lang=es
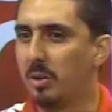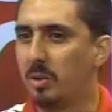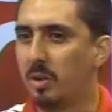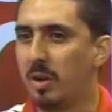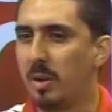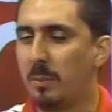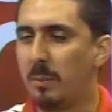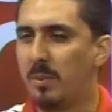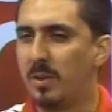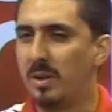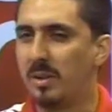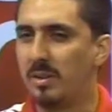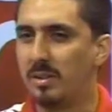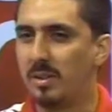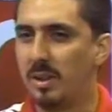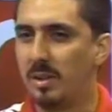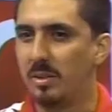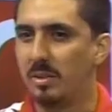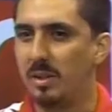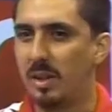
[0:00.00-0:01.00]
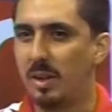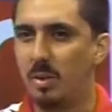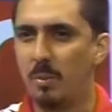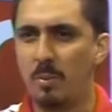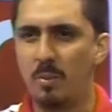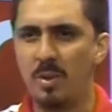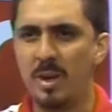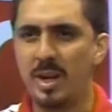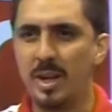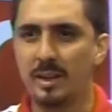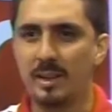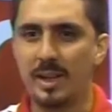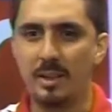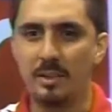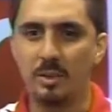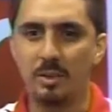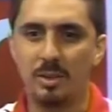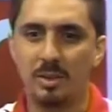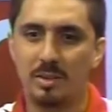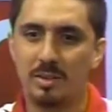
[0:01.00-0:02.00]
otro que pues ya no, ya no publica
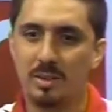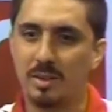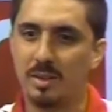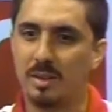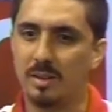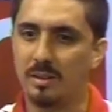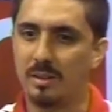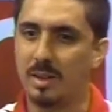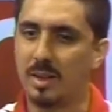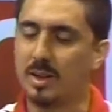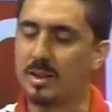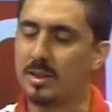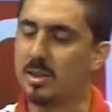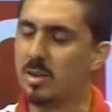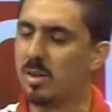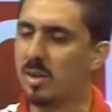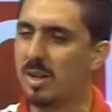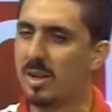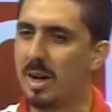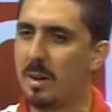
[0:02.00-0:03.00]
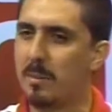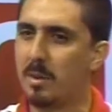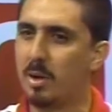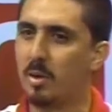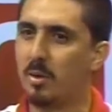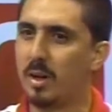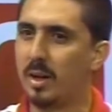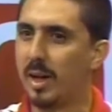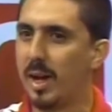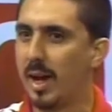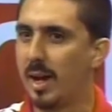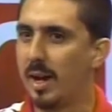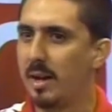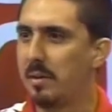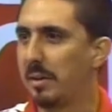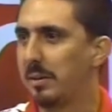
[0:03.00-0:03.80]
tanto, que se, retiró, que era Álvaro Vergara,